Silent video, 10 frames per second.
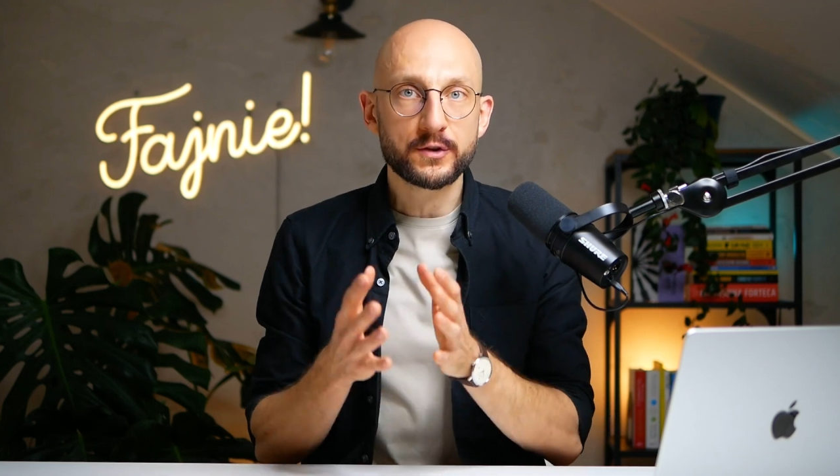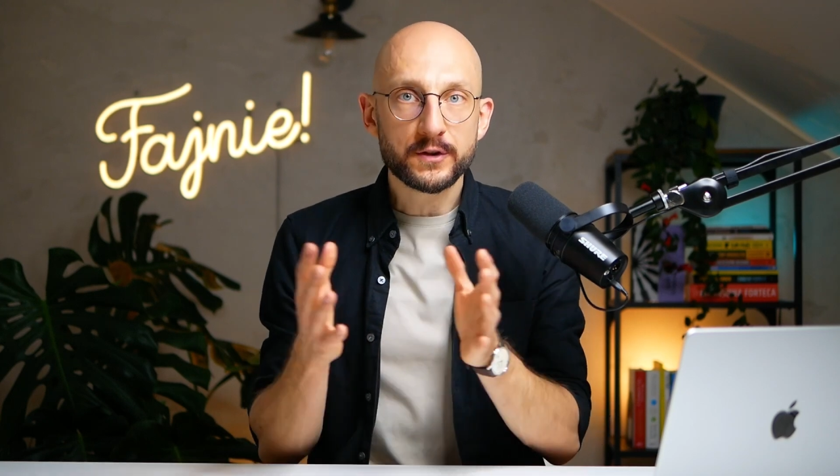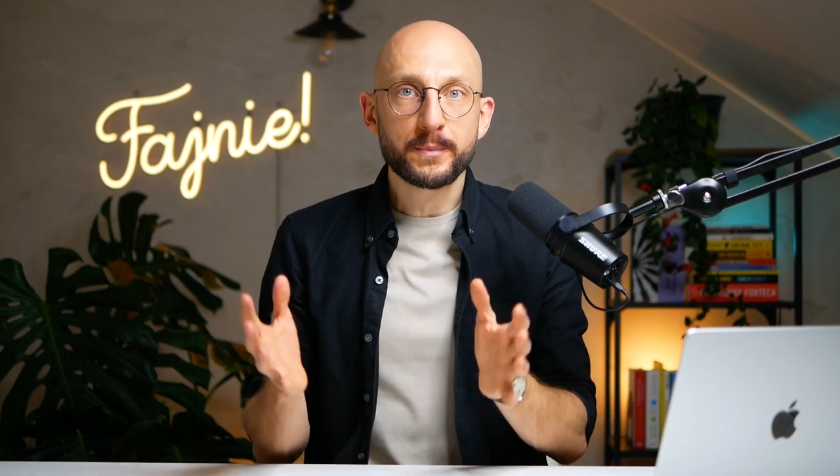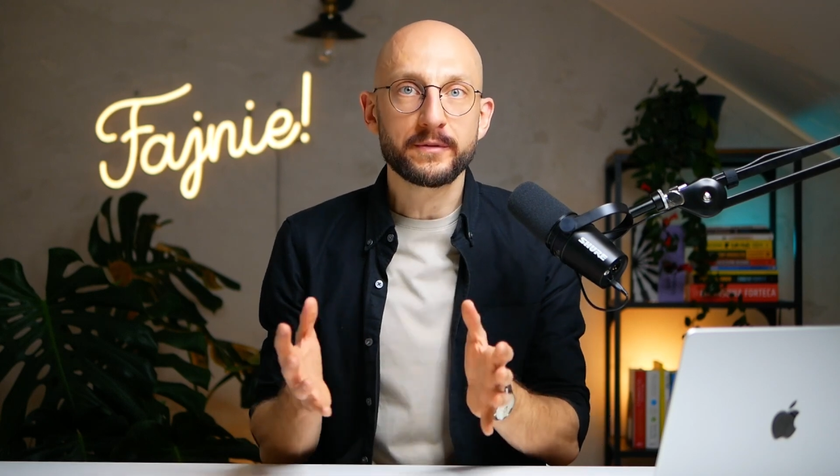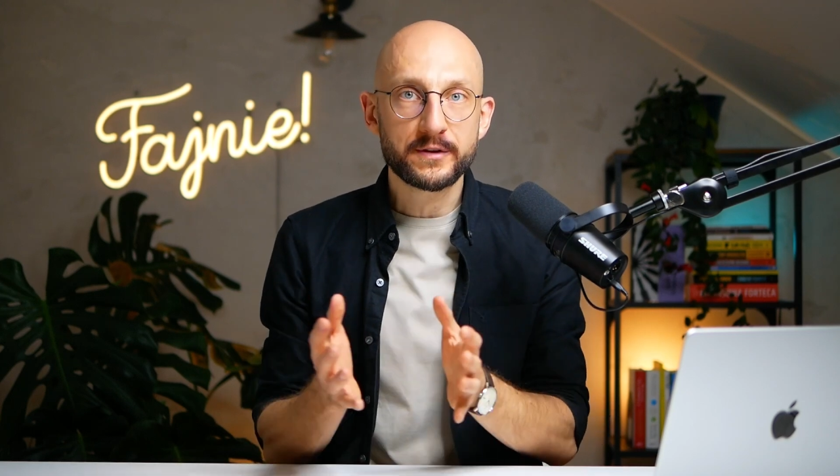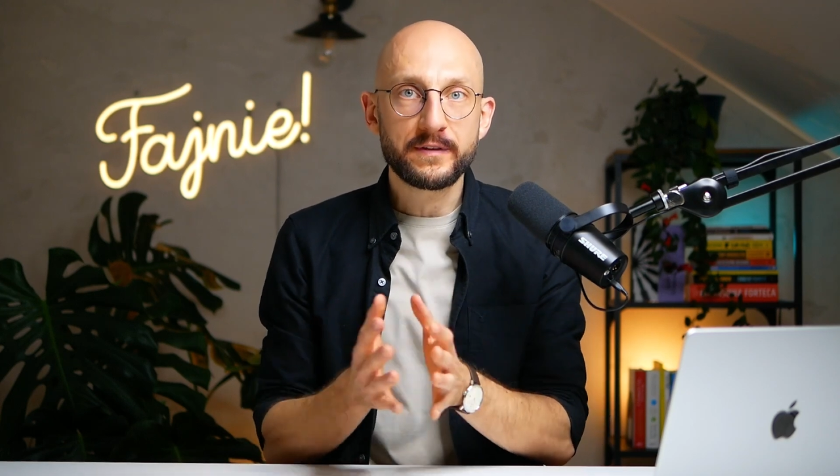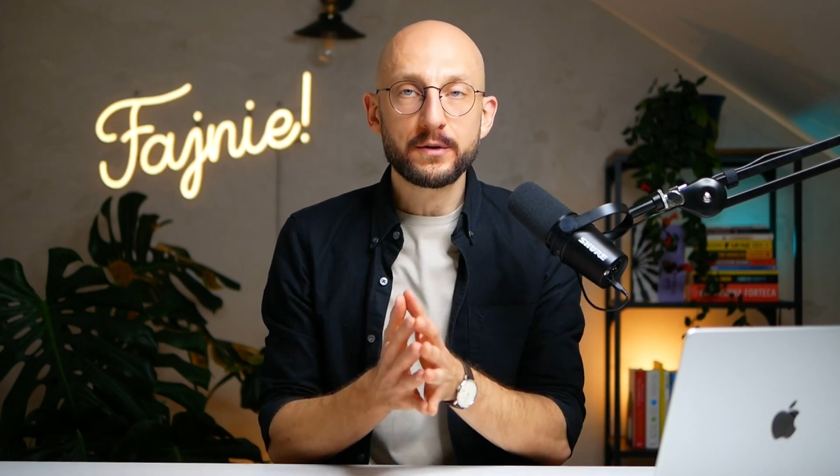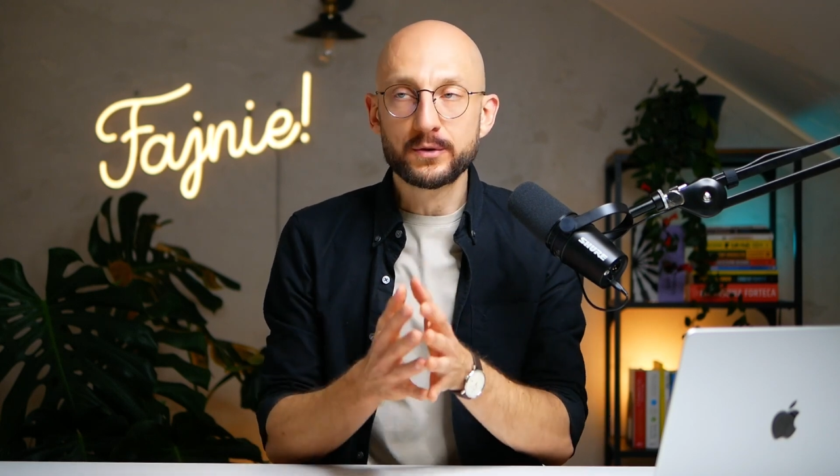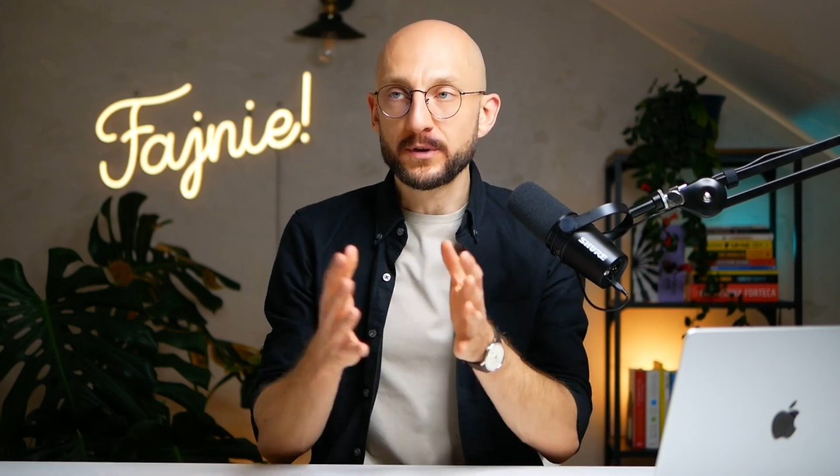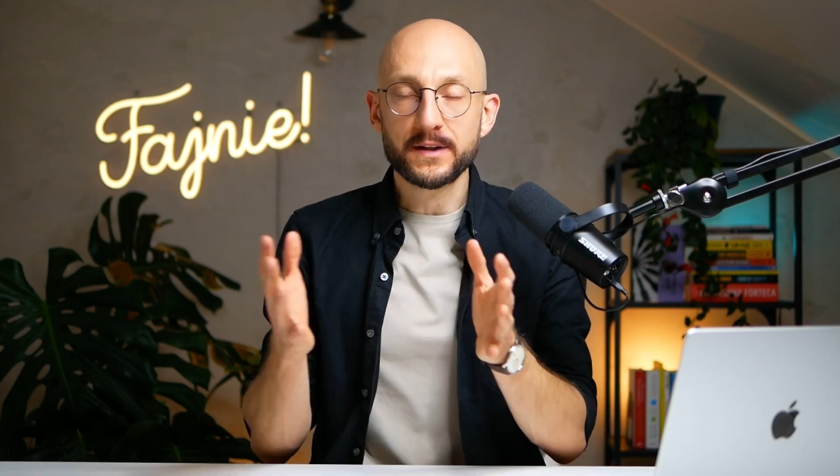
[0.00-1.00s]
co
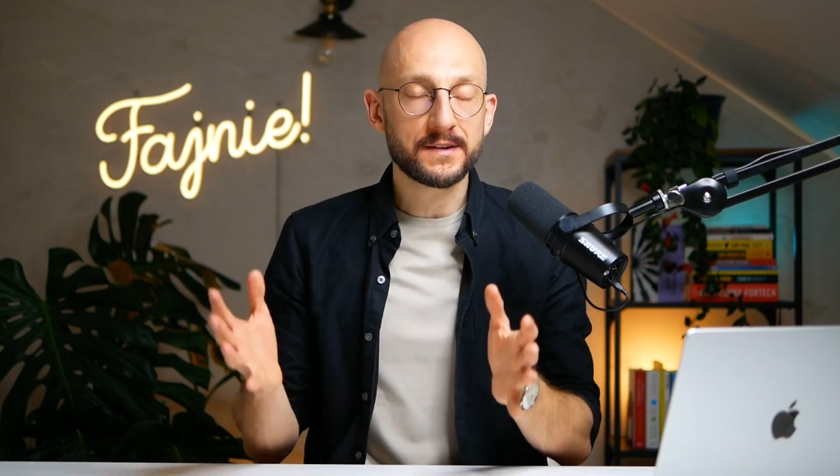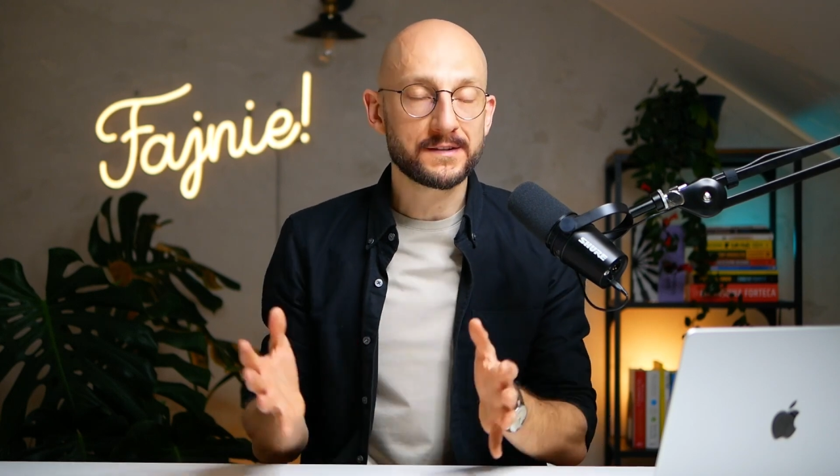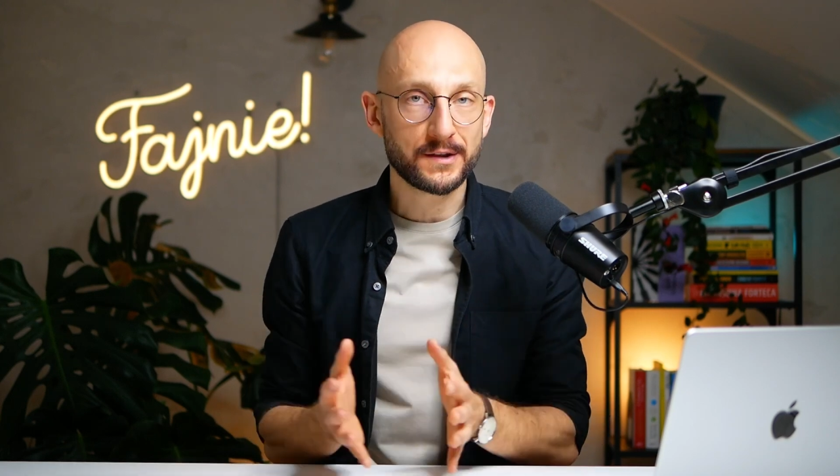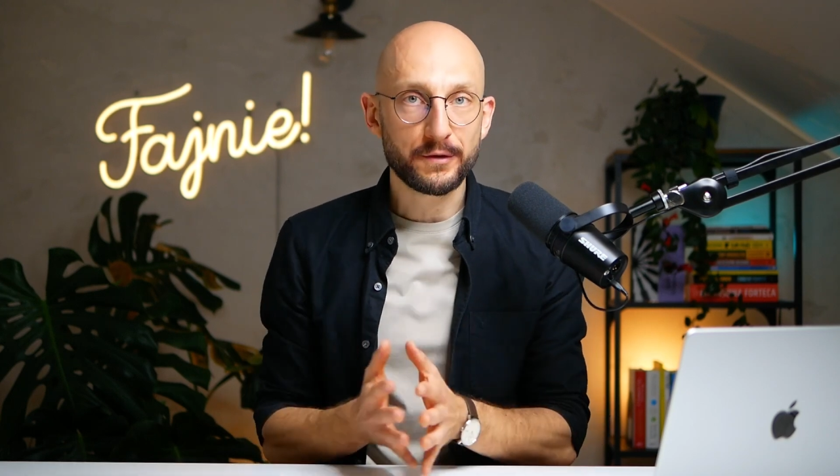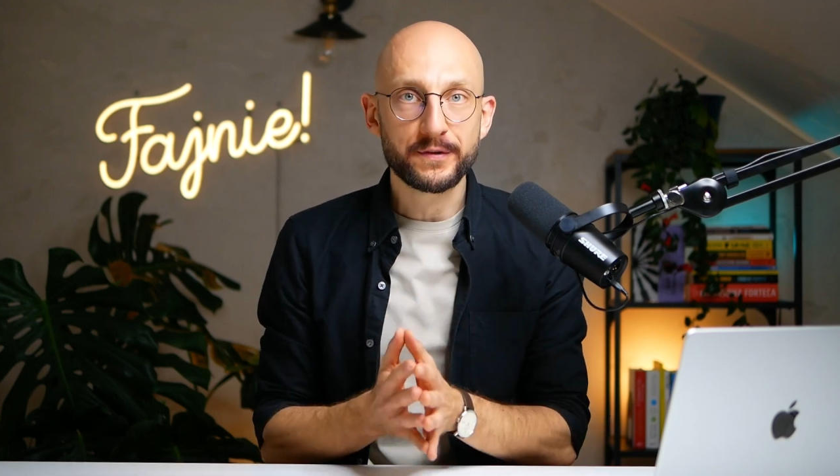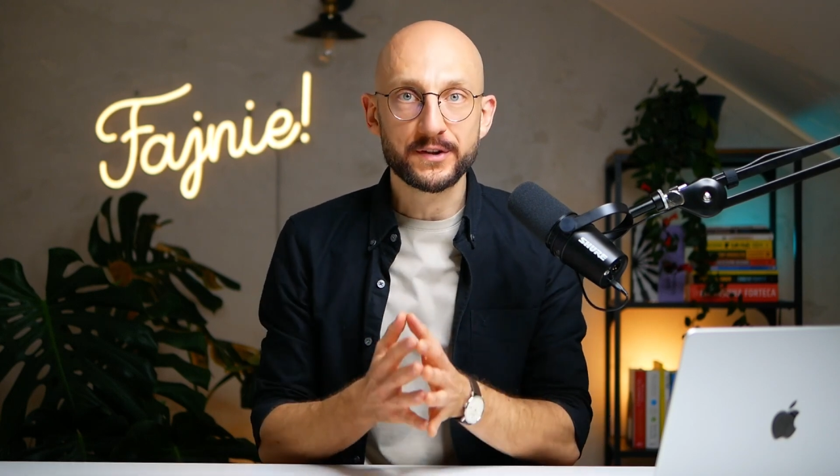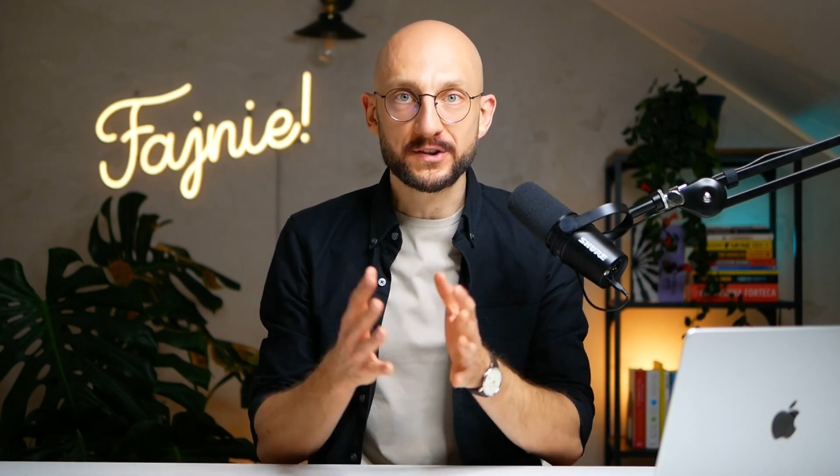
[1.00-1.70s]
spowodowało tą katastrofę,